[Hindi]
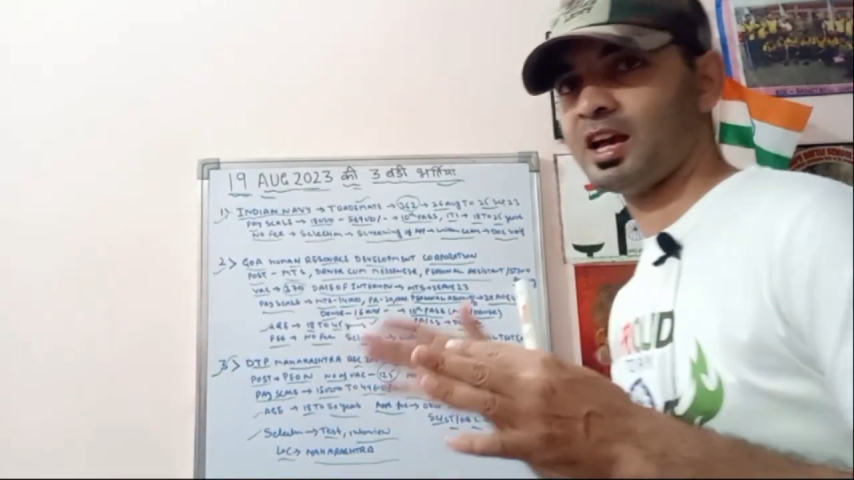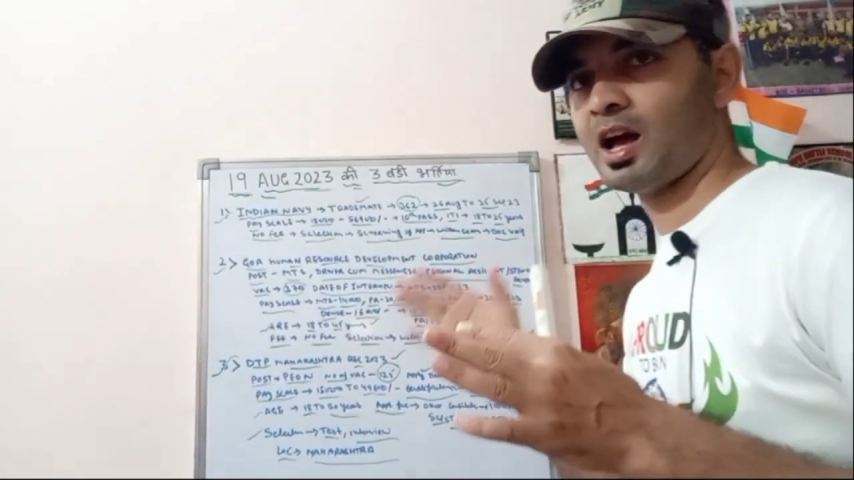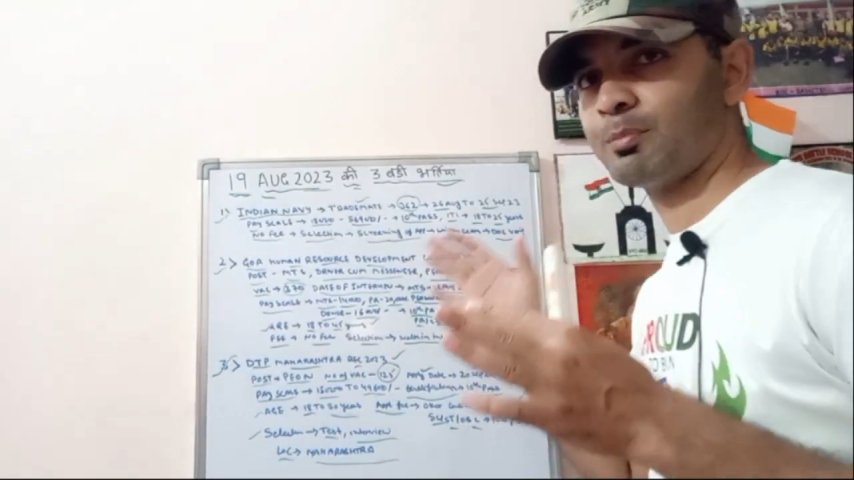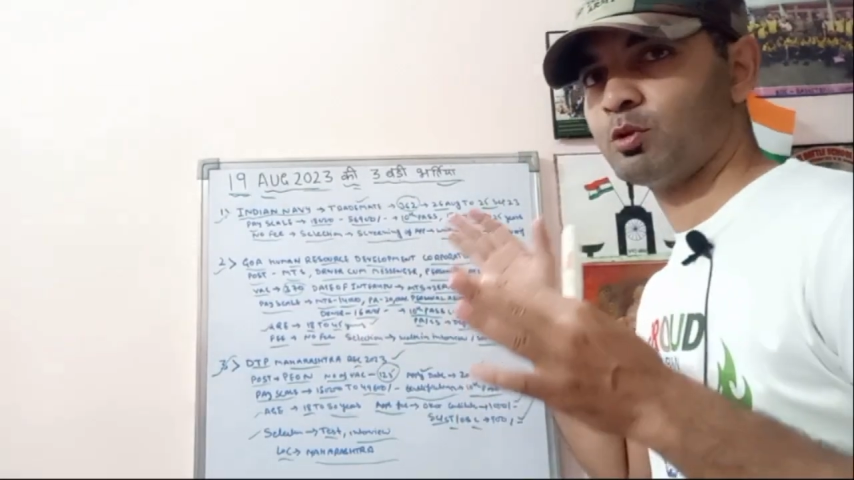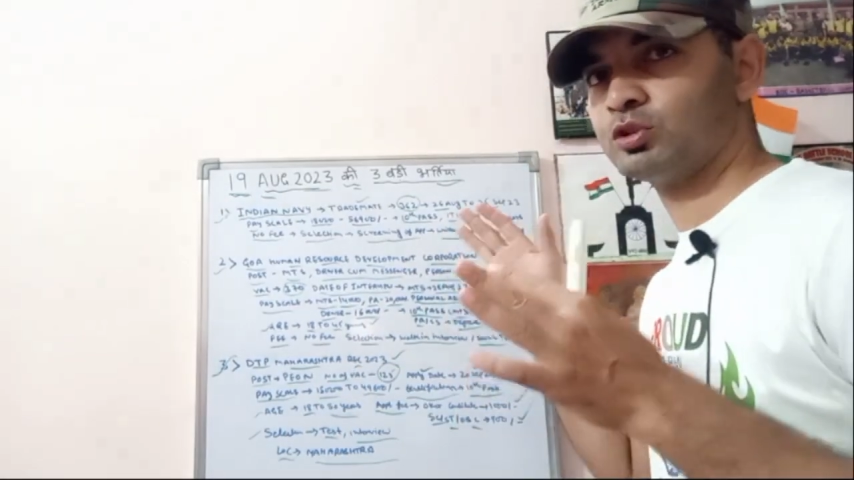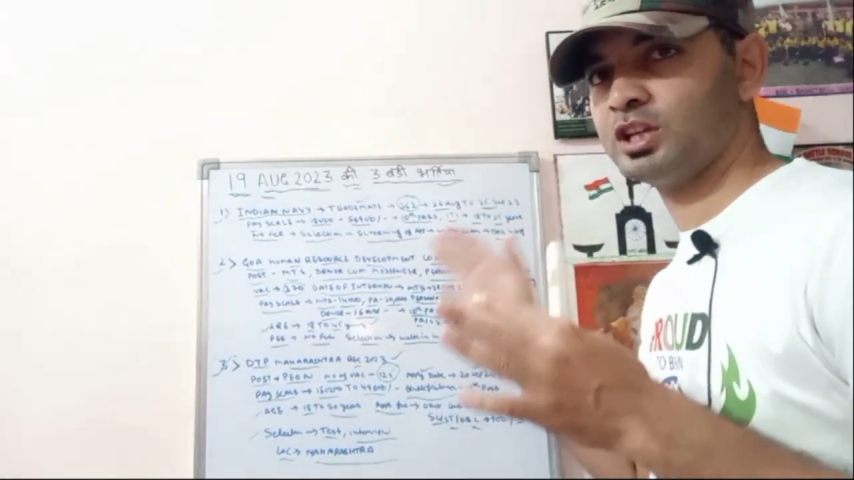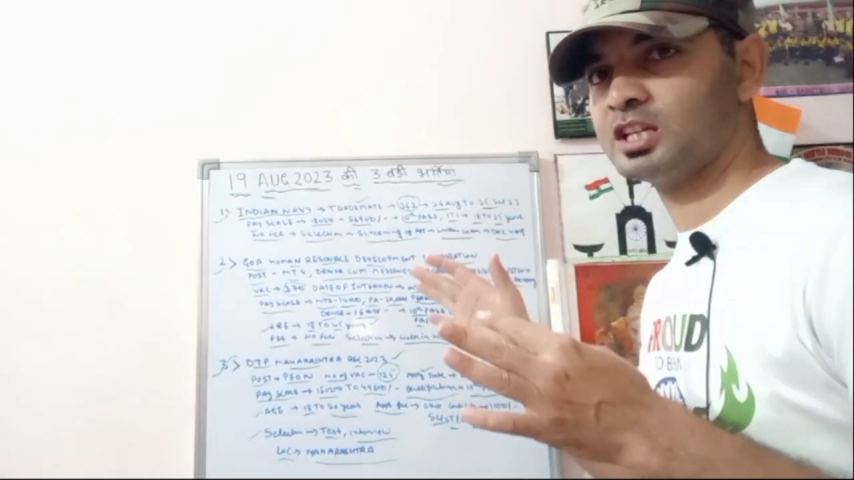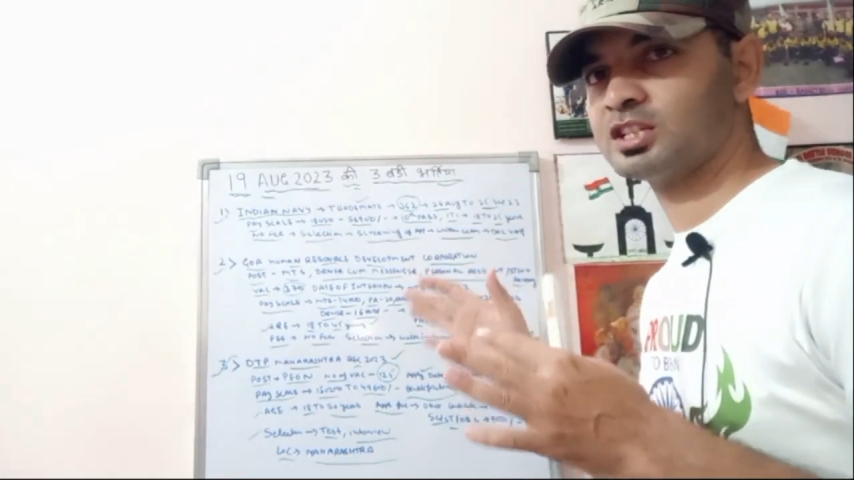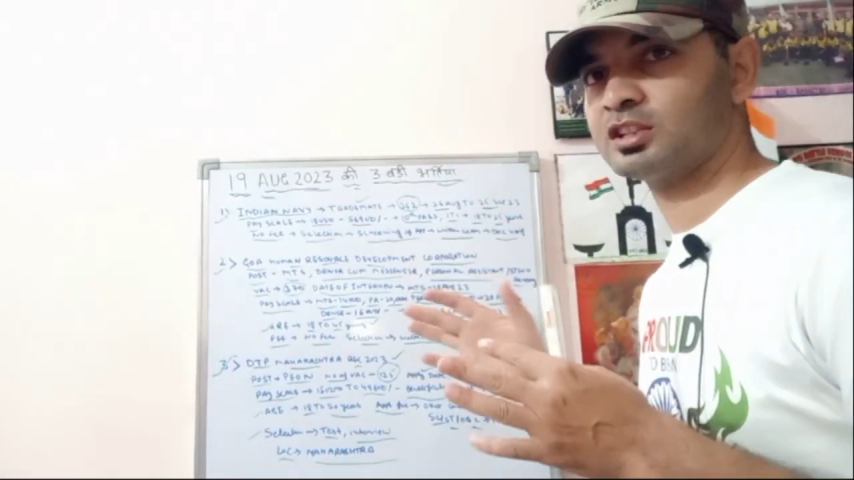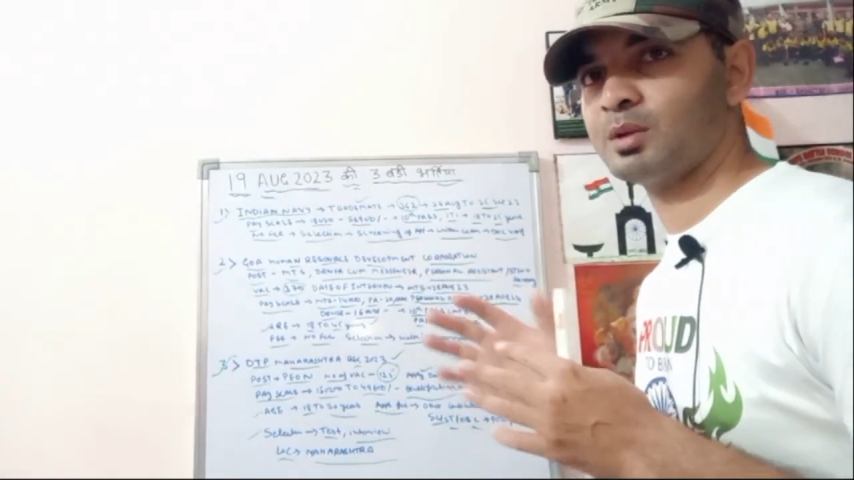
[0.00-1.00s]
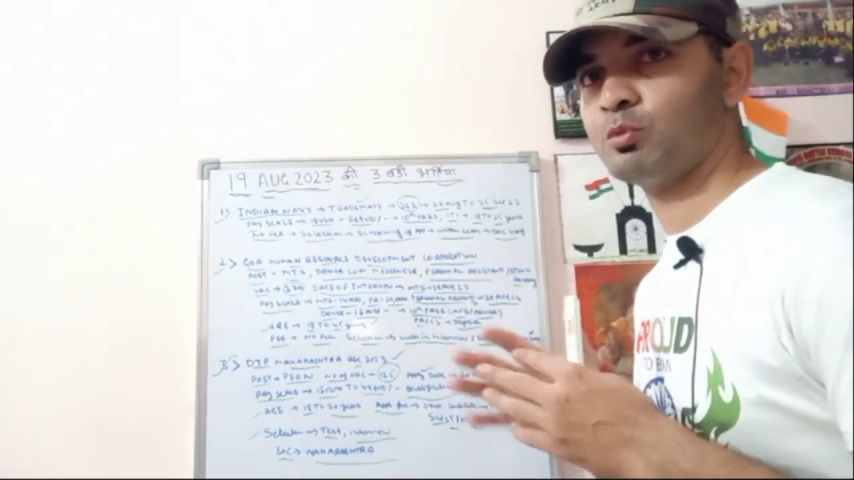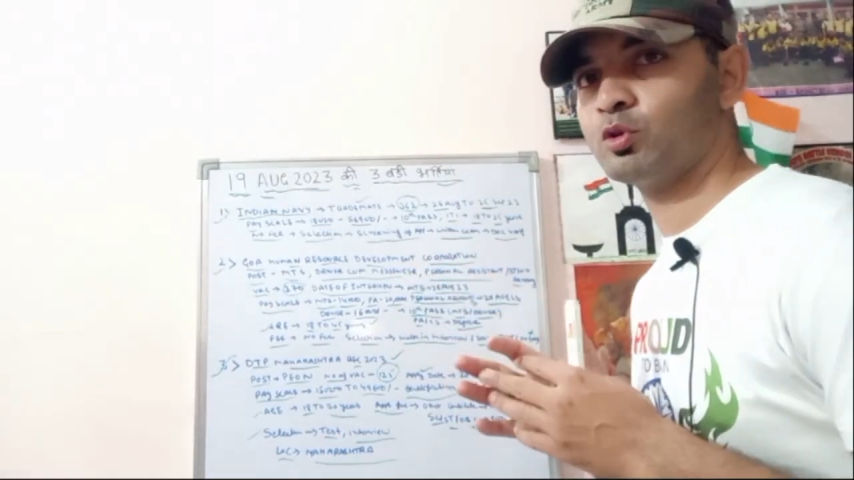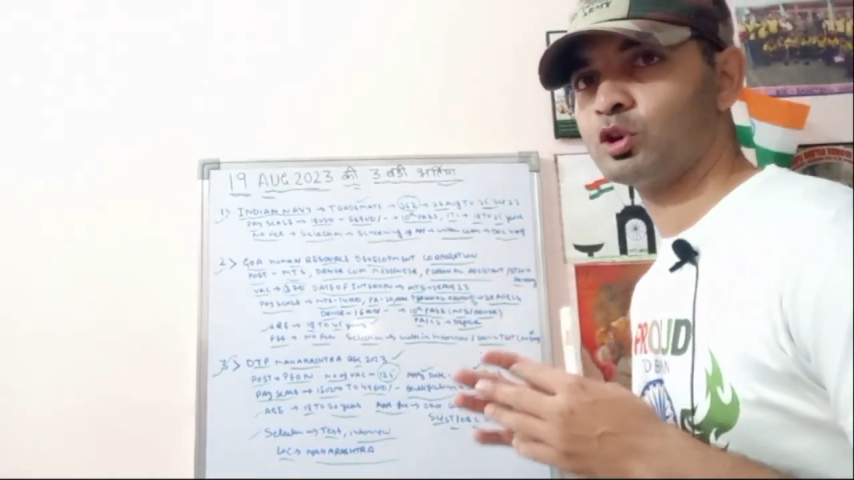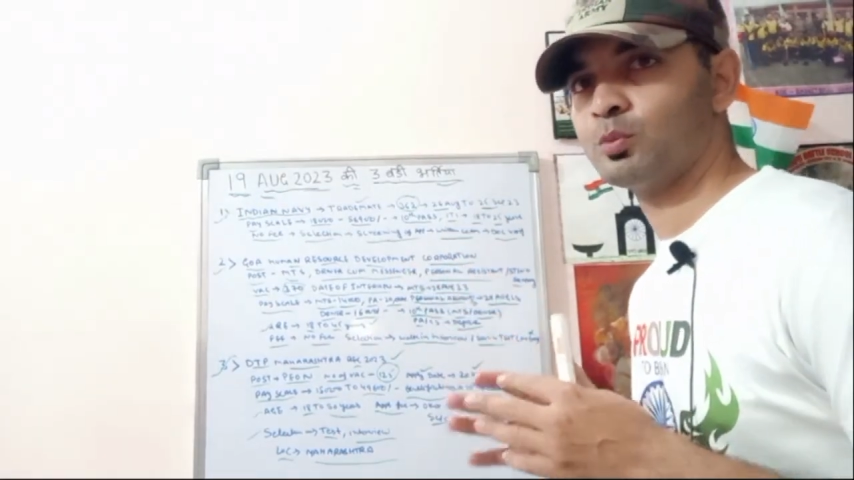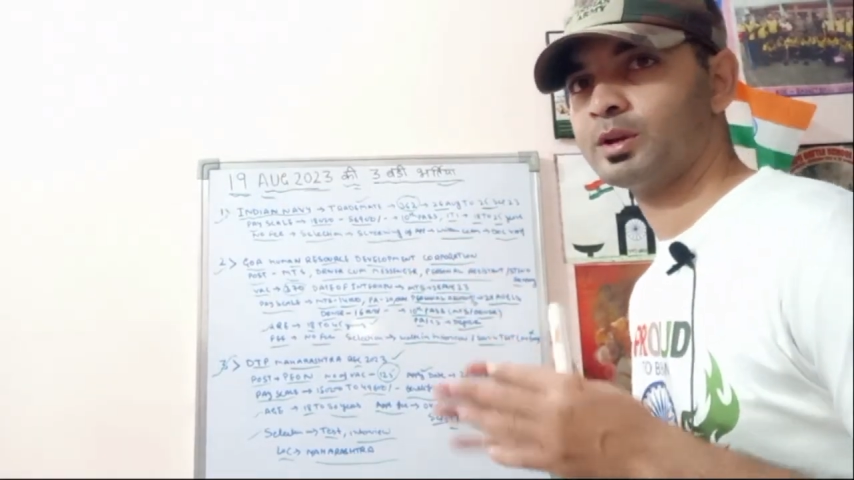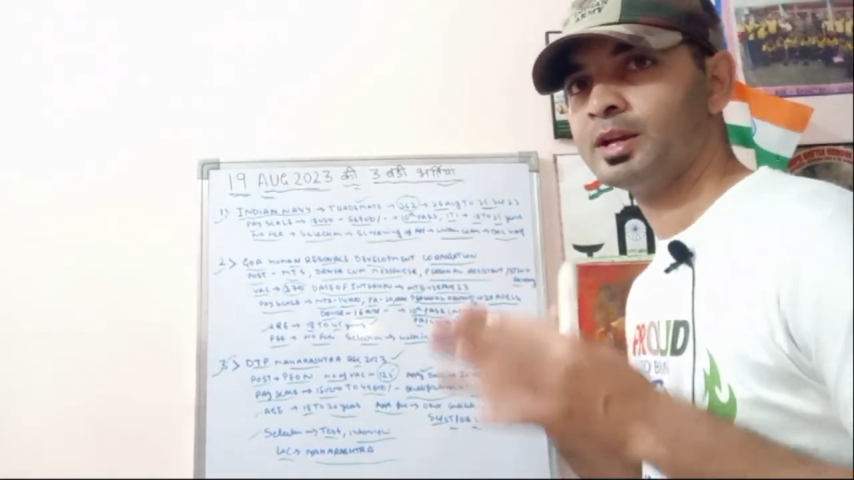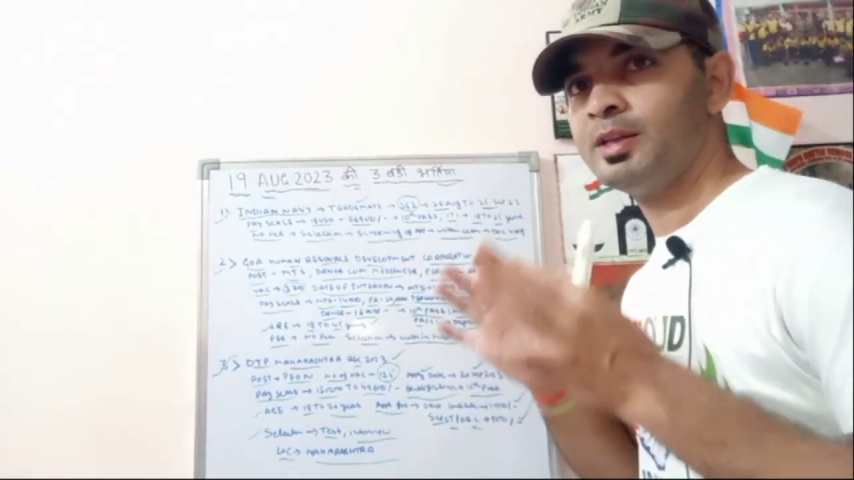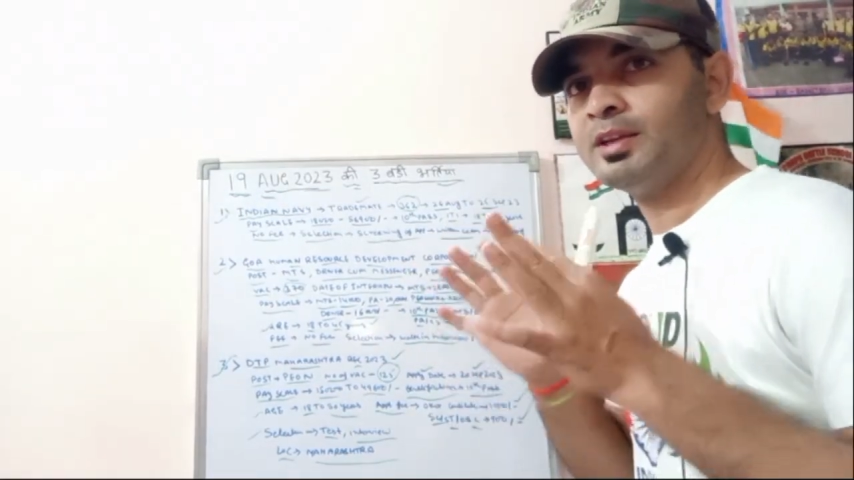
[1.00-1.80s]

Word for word: है आप लोग देख सकते हैं बोर्ड के ऊपर